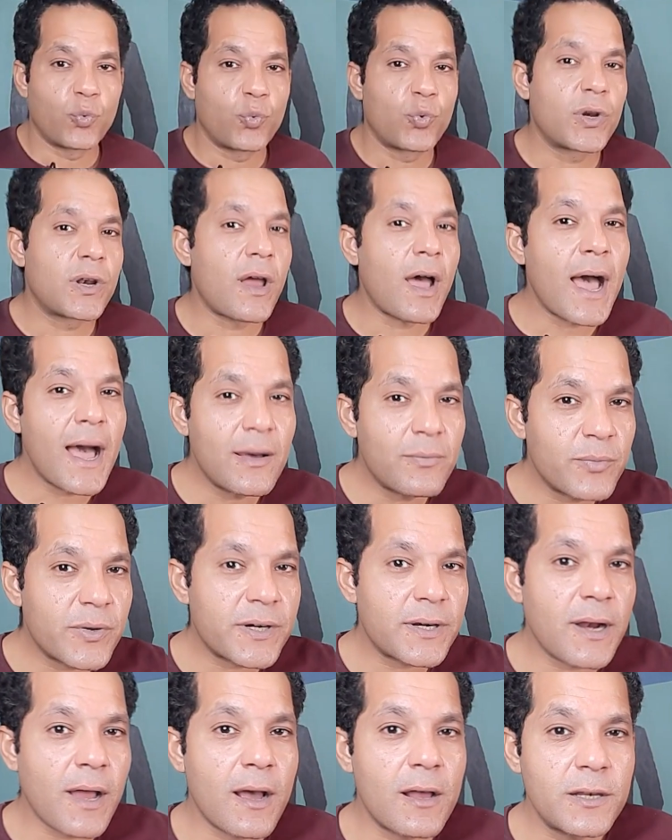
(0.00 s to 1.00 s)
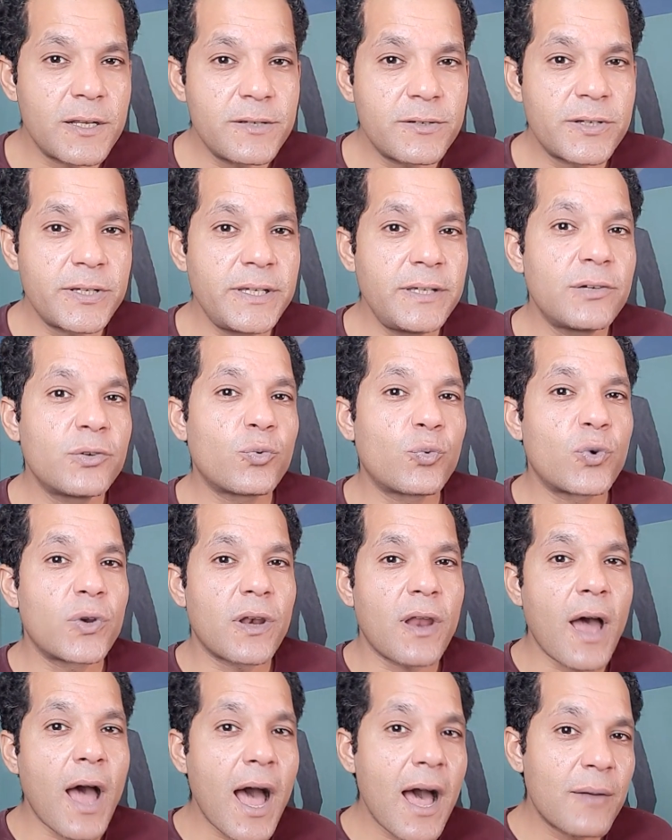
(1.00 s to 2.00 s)
والاحمر العليقي
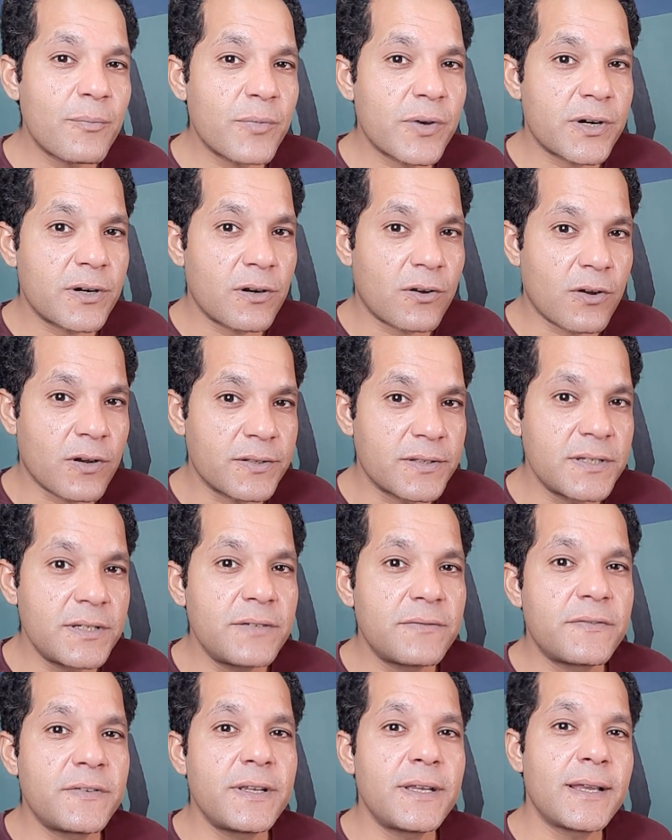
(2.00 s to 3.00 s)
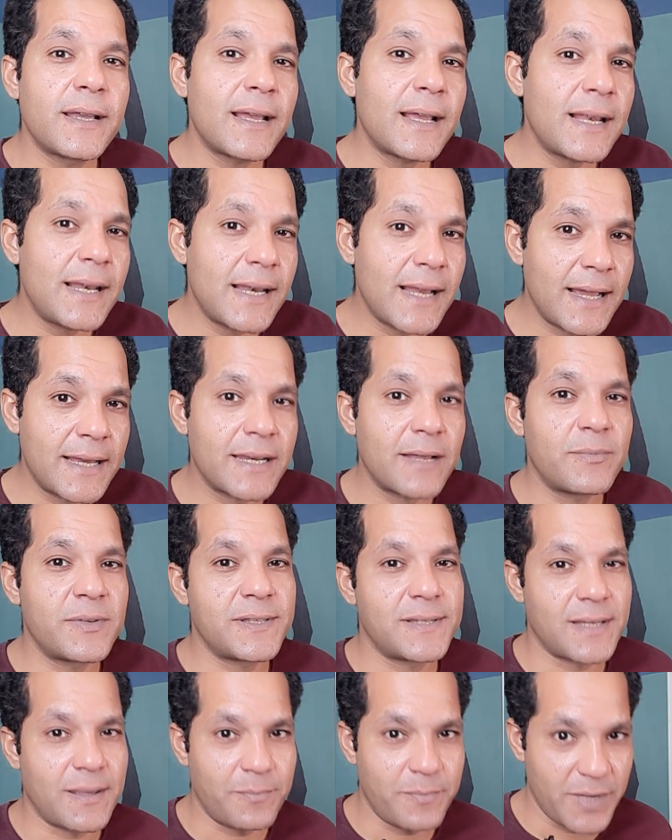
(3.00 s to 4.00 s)
والاحمر القطيفي اللي احنا
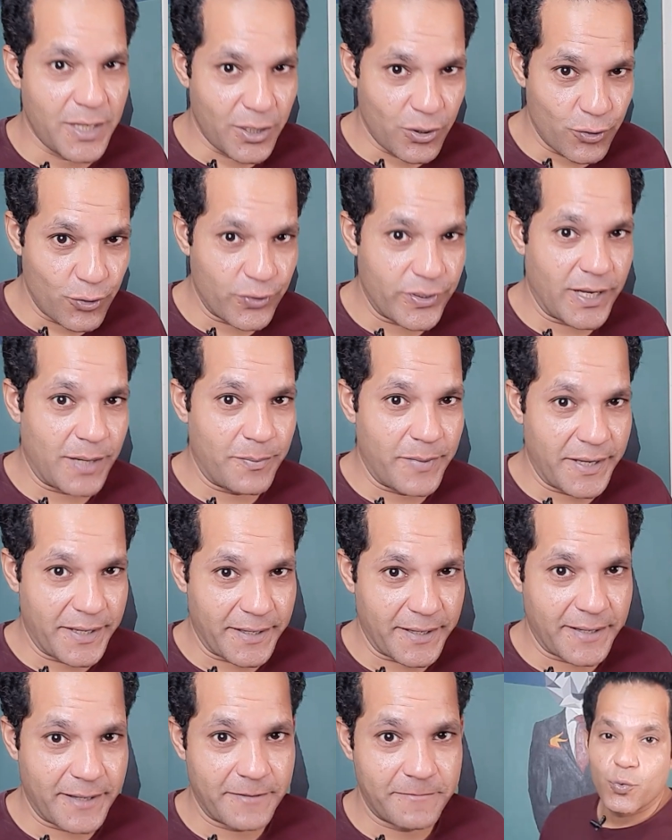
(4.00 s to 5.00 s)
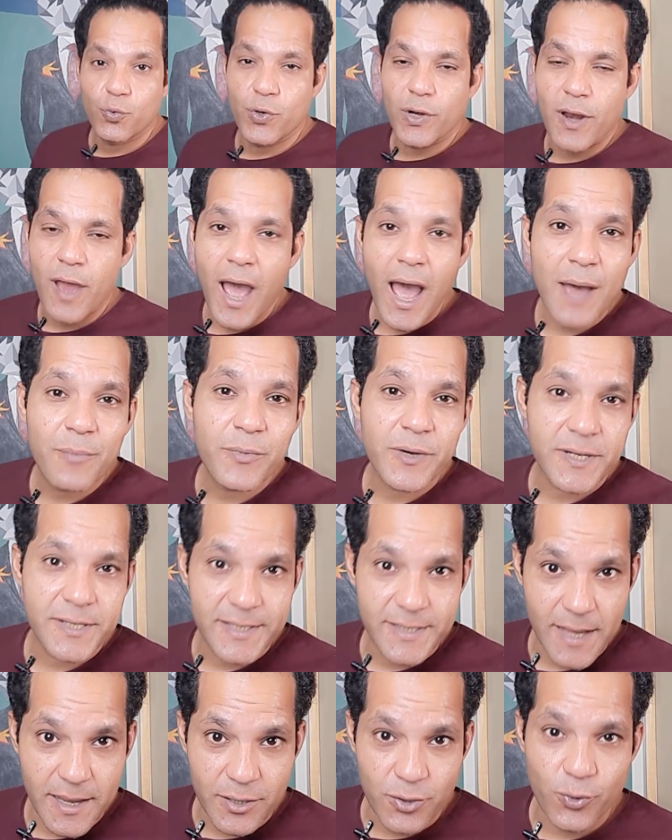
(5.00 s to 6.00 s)
بنسميه اللون البنك والاحمر
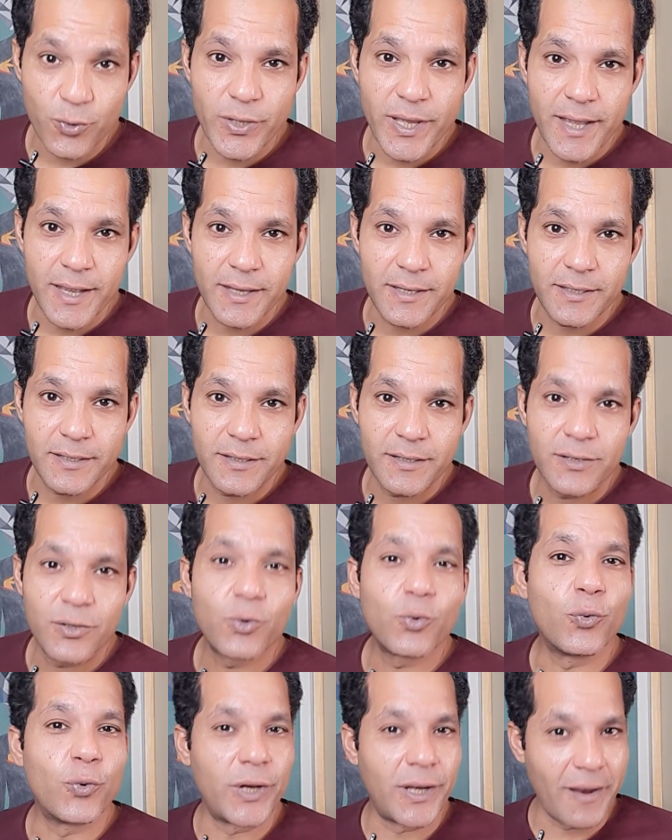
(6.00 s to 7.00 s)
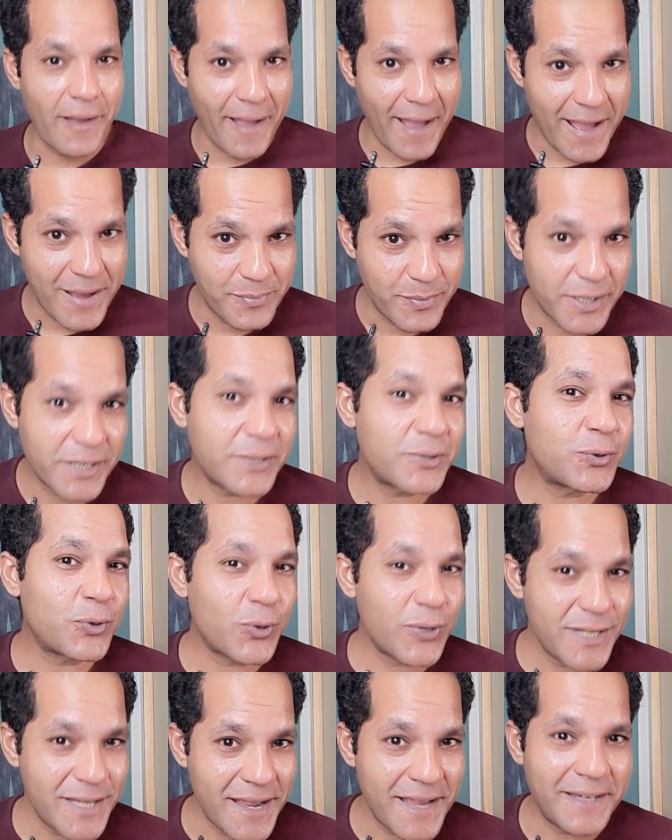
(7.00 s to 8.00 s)
السيكوياني والاحمر
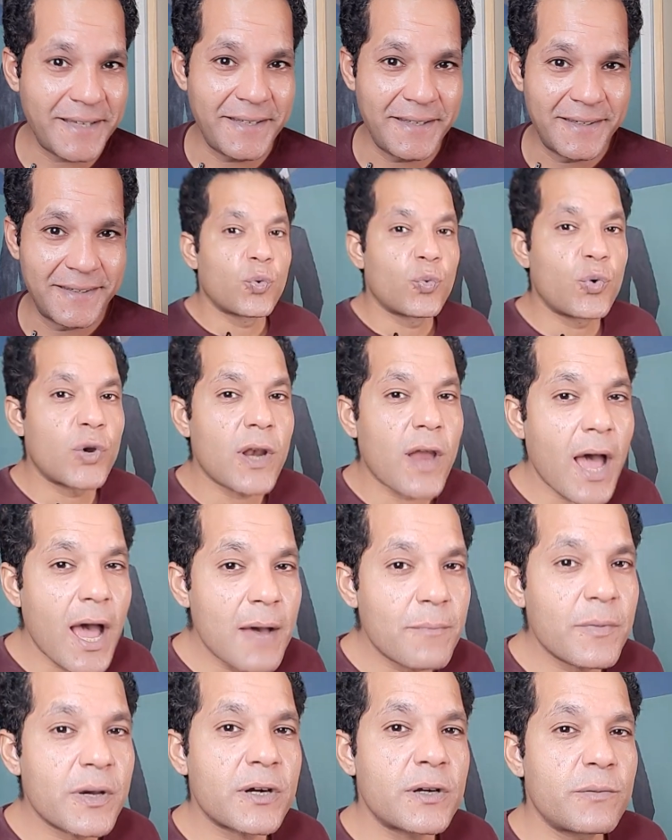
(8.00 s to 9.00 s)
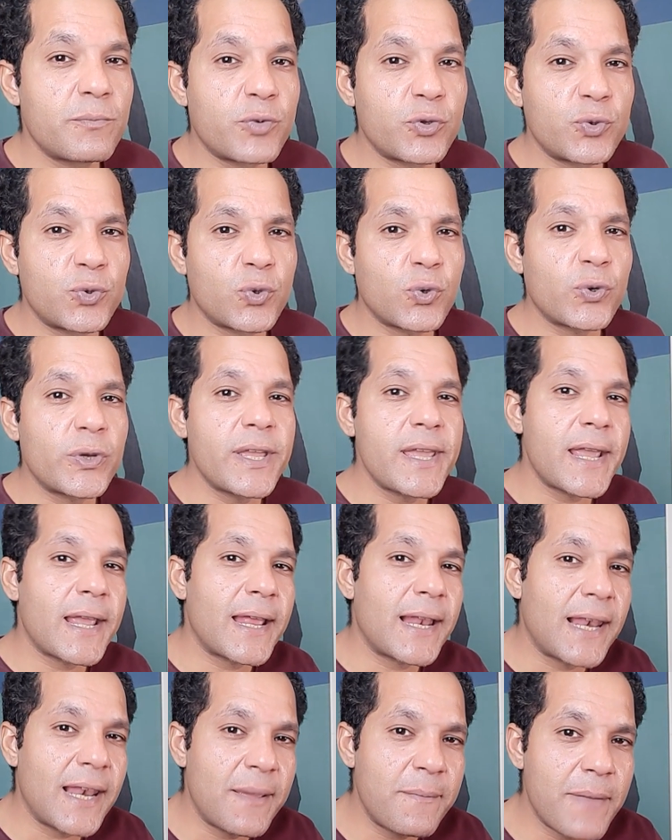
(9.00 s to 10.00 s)
التوكساني والاحمر البندقي
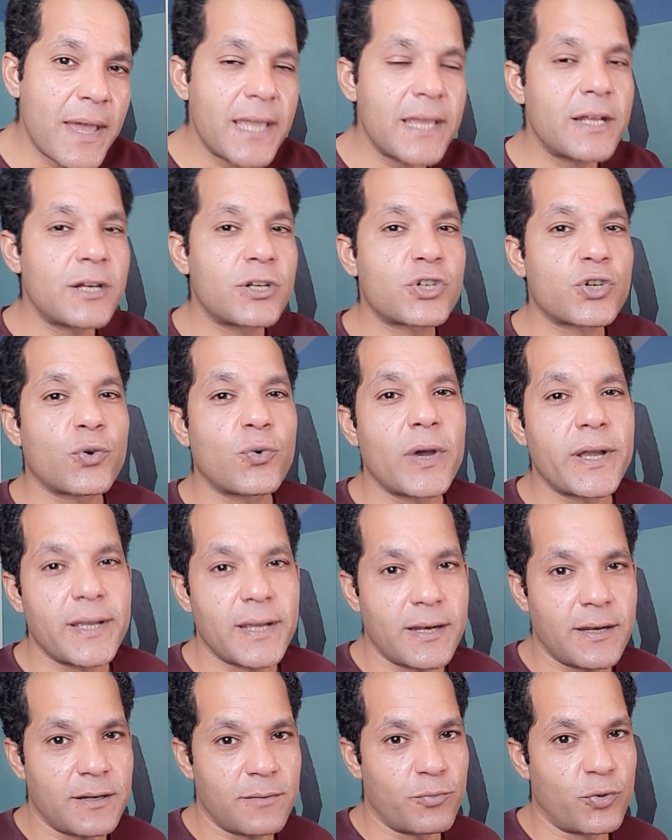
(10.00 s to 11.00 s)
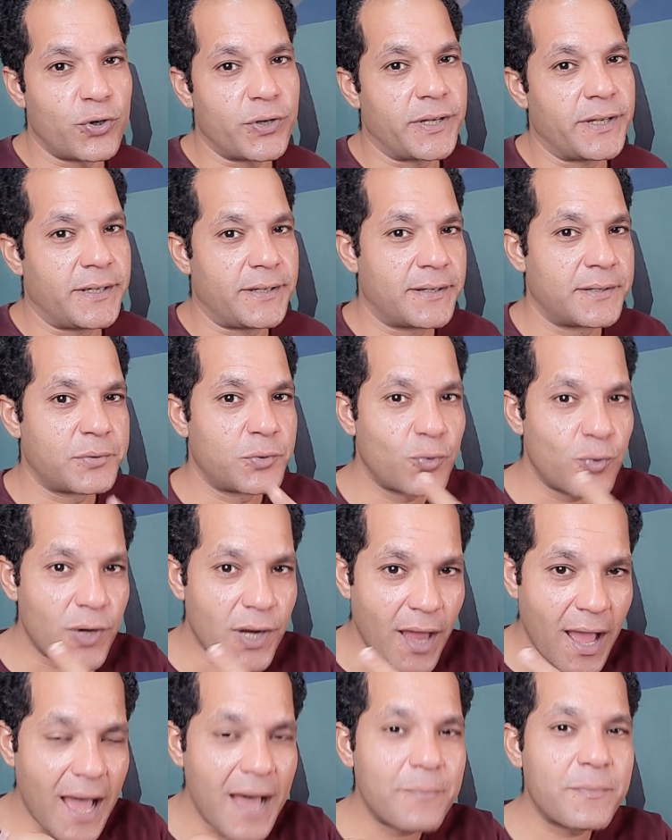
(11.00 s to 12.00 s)
اللي مايل شويه للبني
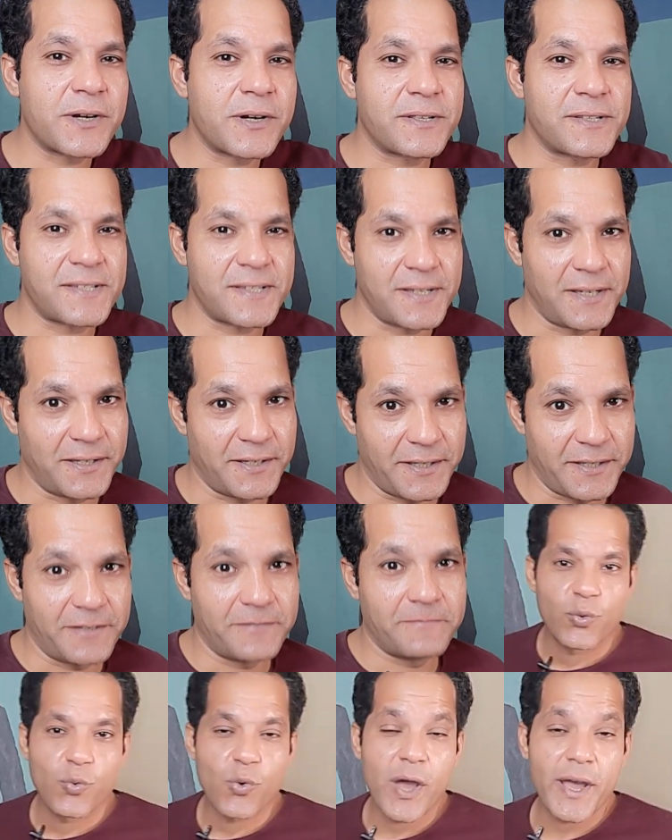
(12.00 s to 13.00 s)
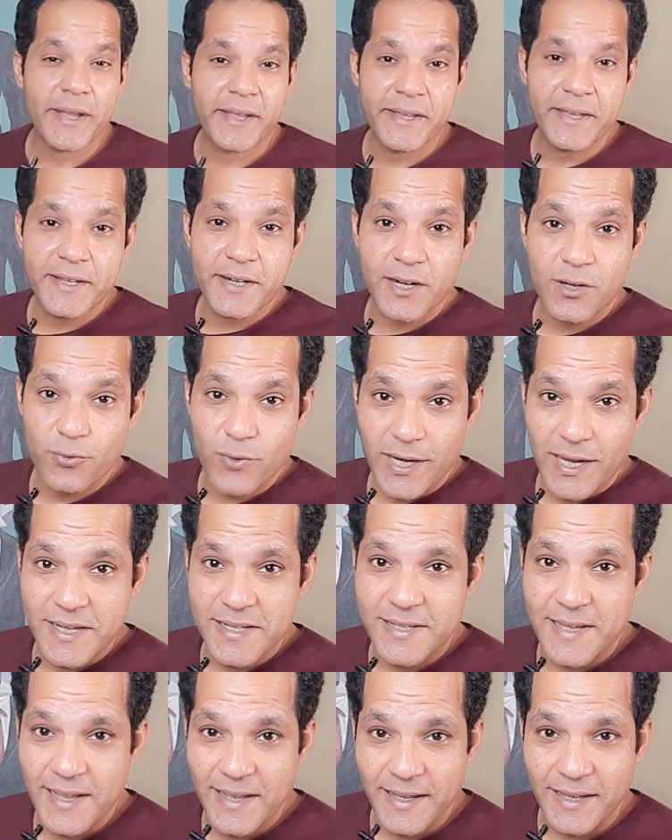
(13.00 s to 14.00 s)
والاحمر الصيني واخيرا
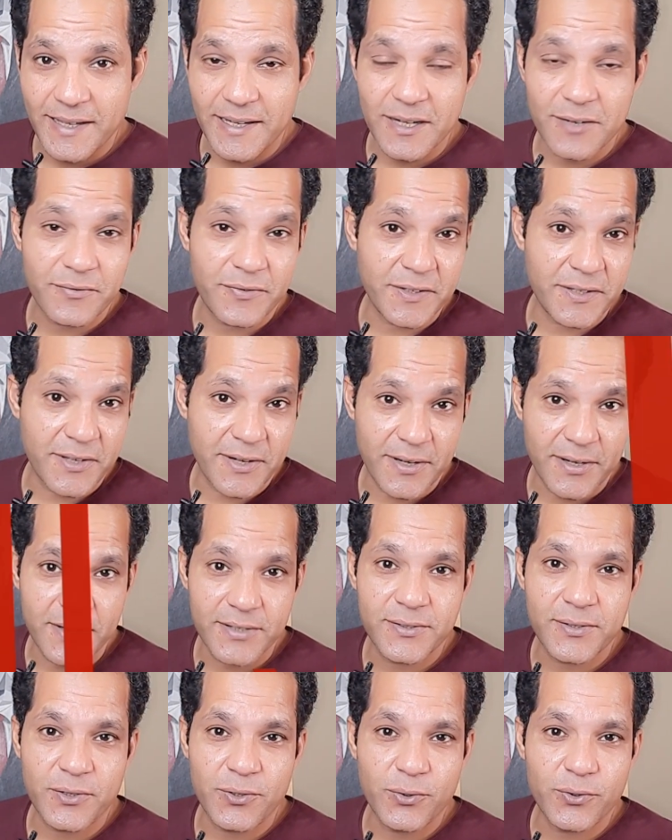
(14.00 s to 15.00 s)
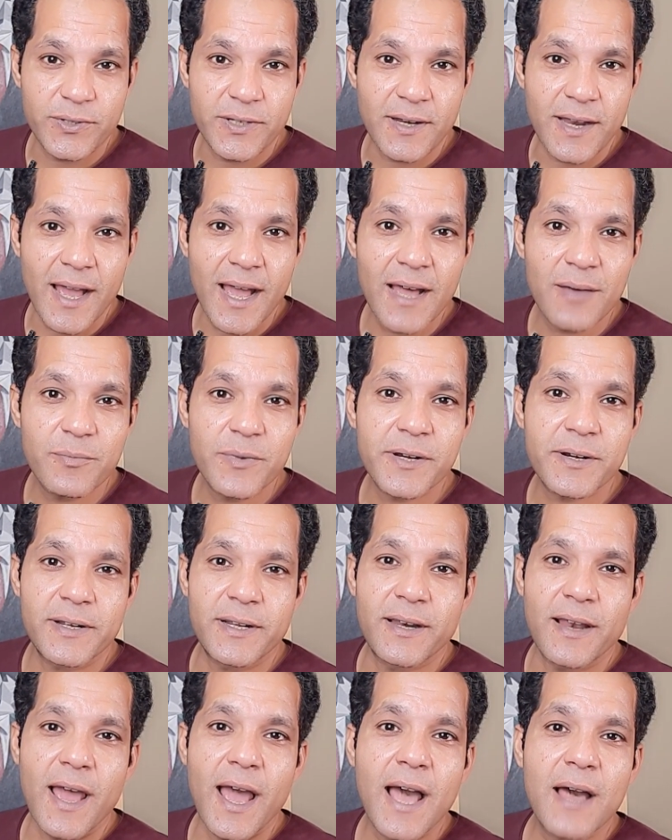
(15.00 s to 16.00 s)
وليس اخرا في درجات اللون الاحمر
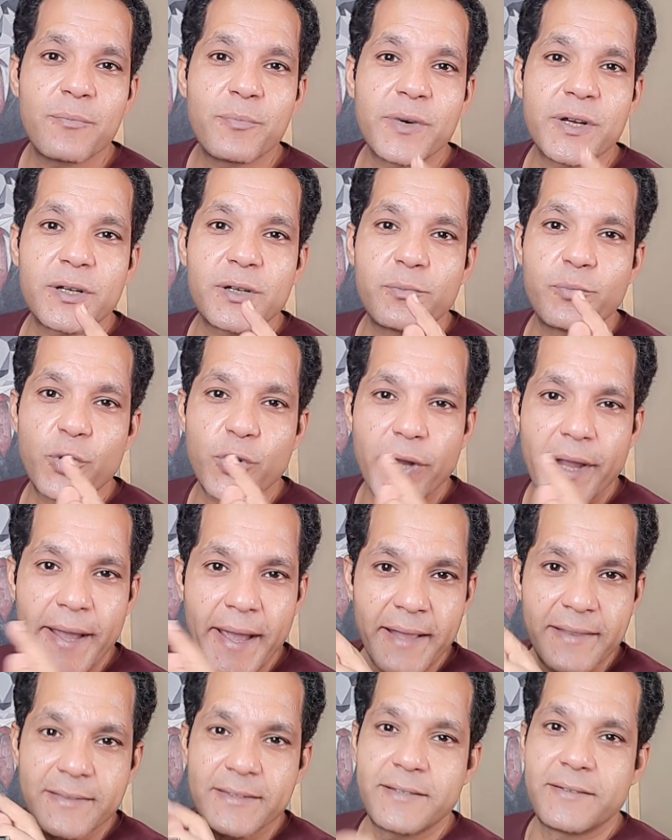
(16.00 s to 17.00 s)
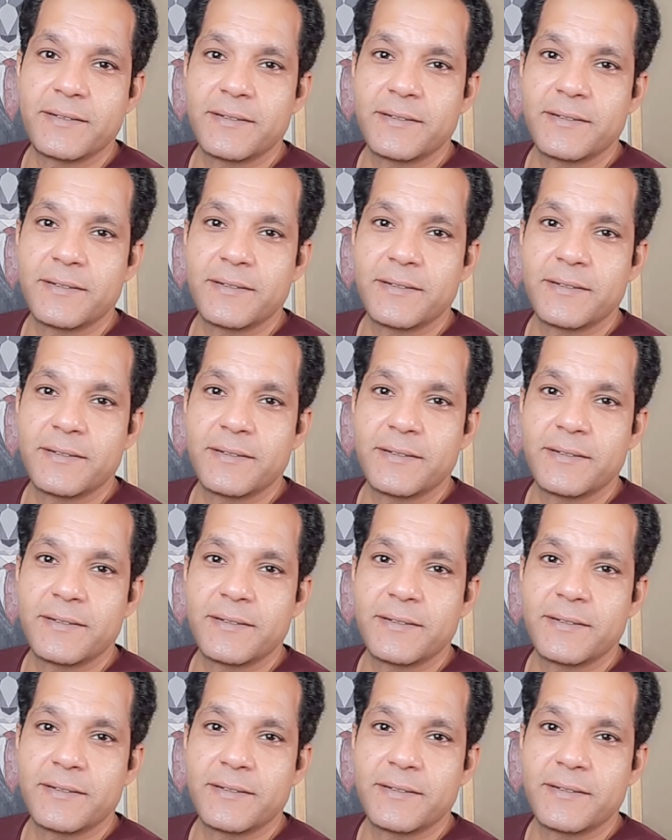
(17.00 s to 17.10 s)
الاحمر البرجندي